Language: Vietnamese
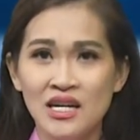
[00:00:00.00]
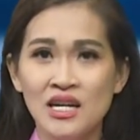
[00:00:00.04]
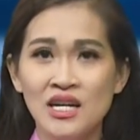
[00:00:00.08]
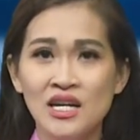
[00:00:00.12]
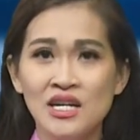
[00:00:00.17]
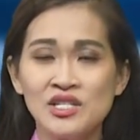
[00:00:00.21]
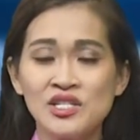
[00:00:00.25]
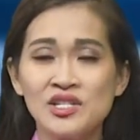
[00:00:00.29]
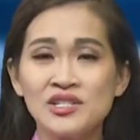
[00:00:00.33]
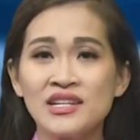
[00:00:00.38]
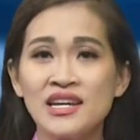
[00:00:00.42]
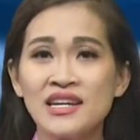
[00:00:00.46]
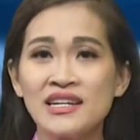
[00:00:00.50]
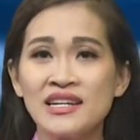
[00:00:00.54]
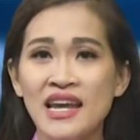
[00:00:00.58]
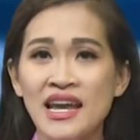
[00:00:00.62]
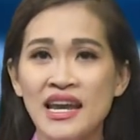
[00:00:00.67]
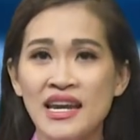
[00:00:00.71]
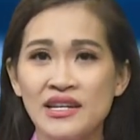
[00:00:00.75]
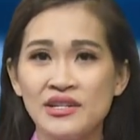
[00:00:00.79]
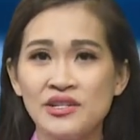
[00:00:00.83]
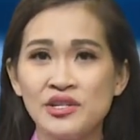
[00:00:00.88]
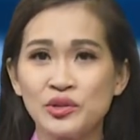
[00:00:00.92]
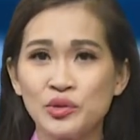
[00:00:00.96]
Sự kiện
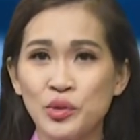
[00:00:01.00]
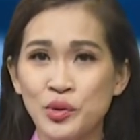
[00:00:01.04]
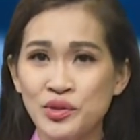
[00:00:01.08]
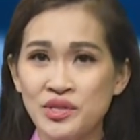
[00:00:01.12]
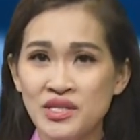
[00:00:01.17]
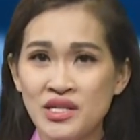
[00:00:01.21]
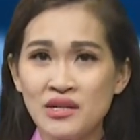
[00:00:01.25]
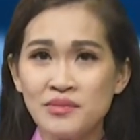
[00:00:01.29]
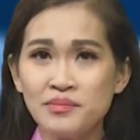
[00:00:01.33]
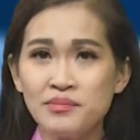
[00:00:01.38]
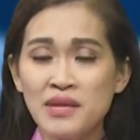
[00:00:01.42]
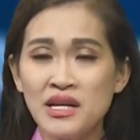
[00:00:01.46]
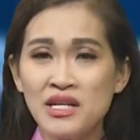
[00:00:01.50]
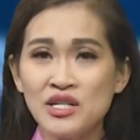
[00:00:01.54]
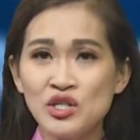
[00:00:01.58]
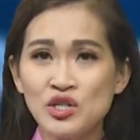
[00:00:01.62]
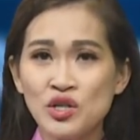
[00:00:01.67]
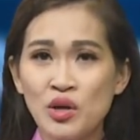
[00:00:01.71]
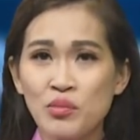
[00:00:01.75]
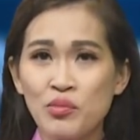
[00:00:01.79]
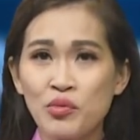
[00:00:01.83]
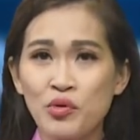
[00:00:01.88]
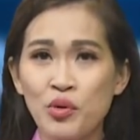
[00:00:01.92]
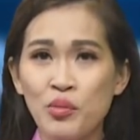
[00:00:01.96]
này được tổ chức bên
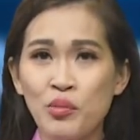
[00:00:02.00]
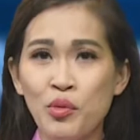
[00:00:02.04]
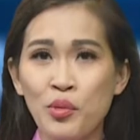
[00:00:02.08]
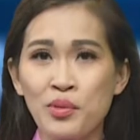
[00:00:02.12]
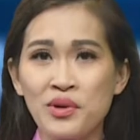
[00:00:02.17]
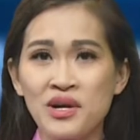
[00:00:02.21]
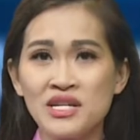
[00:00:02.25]
trong của một